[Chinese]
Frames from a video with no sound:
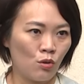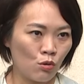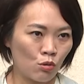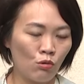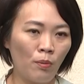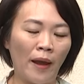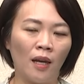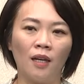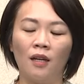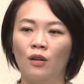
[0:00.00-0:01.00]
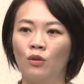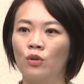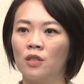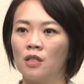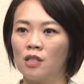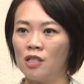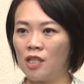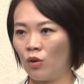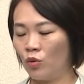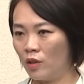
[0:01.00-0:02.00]
许淑培，或者是
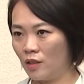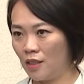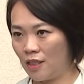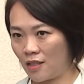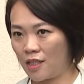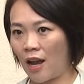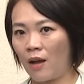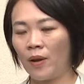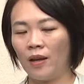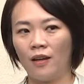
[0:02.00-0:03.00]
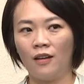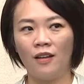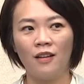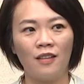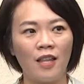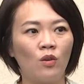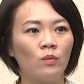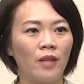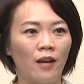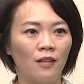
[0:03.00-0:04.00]
叫我简家培。那我
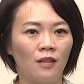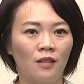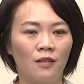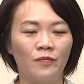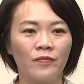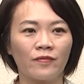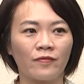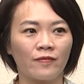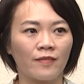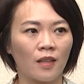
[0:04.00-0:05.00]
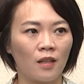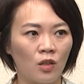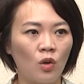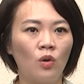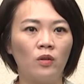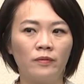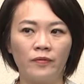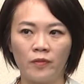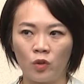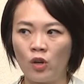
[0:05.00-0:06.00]
们两个。都
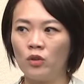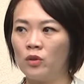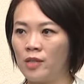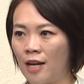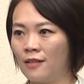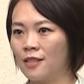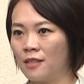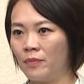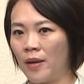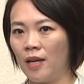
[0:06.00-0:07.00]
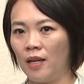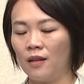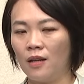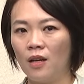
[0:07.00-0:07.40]
对于这样子被